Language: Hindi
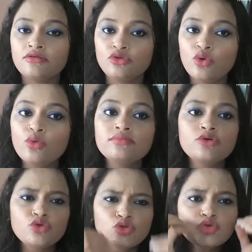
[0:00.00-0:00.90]
तो
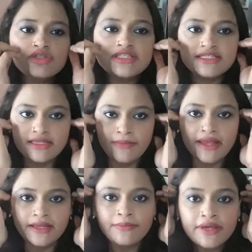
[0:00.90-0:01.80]
कुछ कुछ चीज़ें
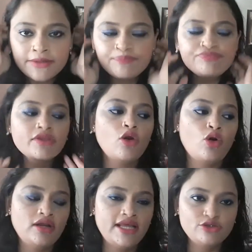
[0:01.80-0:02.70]
मैंने भी
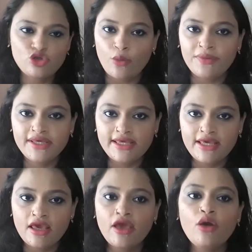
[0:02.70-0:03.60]
ऑनलाइन शॉपिंग
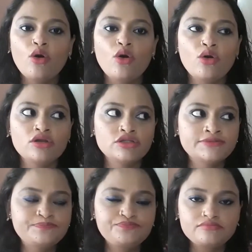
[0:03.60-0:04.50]
की है और
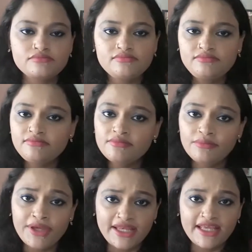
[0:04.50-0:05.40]

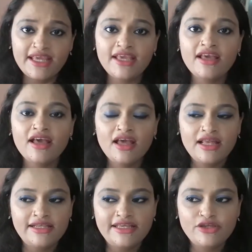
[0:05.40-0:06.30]
मेरे
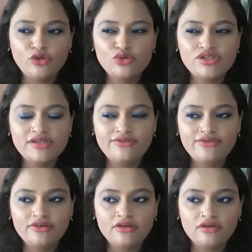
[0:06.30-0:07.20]
लिए तो
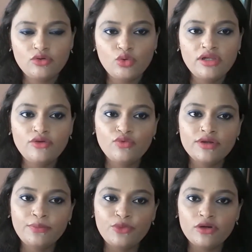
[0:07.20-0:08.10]
सिर्फ ओनली
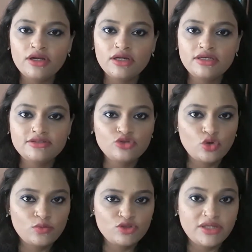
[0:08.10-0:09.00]
वन प्रोडक्ट
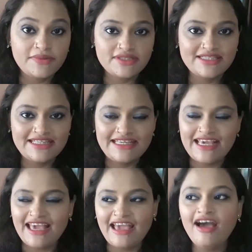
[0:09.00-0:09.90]
जो मुझे पसंद नहीं
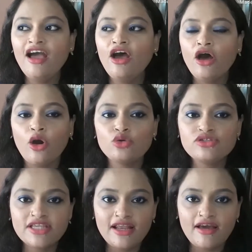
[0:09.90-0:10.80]
आया और
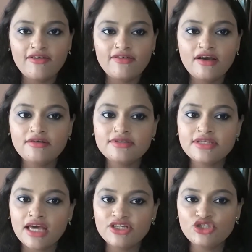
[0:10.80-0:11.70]
उसके अलावा
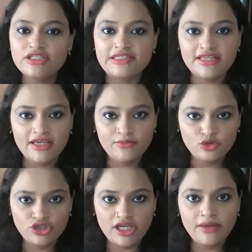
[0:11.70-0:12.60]
सारी चीज़ें
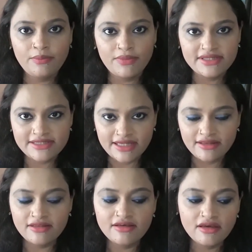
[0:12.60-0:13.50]
मुझे
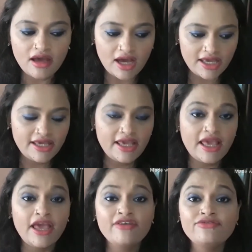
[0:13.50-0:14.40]
पसंद आई
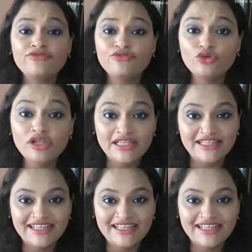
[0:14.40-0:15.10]
है फुल